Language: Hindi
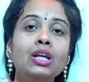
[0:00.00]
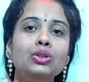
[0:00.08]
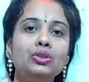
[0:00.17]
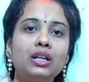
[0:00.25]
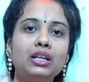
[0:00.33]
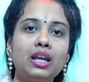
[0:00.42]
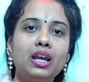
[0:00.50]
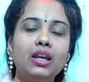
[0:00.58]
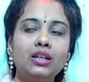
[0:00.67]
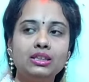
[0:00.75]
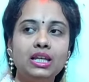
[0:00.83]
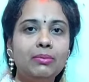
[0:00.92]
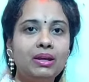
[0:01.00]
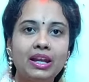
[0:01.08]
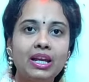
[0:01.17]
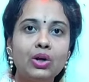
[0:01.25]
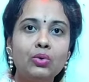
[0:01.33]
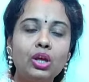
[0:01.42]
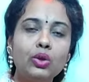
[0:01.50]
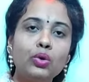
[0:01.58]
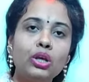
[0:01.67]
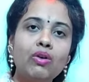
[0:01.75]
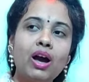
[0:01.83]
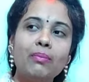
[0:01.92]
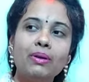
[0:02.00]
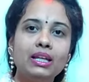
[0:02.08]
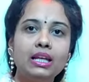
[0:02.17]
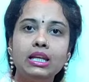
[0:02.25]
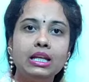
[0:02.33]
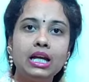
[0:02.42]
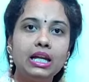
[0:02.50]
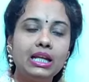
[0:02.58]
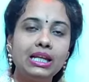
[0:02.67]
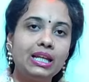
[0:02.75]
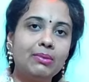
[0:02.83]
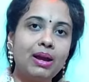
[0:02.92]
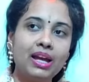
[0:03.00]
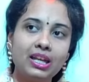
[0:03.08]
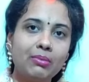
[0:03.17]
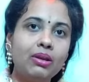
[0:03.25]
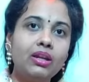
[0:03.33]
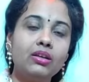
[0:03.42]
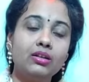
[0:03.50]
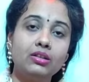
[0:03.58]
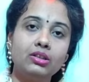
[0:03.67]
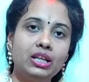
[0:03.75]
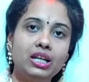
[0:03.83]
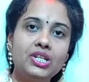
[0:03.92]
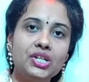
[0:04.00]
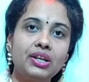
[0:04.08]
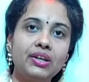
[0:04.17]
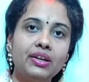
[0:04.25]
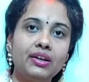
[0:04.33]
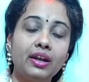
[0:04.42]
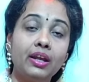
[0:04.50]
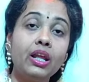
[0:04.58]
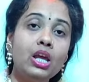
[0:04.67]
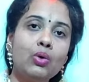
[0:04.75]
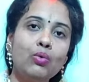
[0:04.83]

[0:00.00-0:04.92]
तो देखिए ये मैं नहीं कहूंगी है क्योंकि वहां पे ये लिखा नहीं है कि मायके में देना चाहिए या नहीं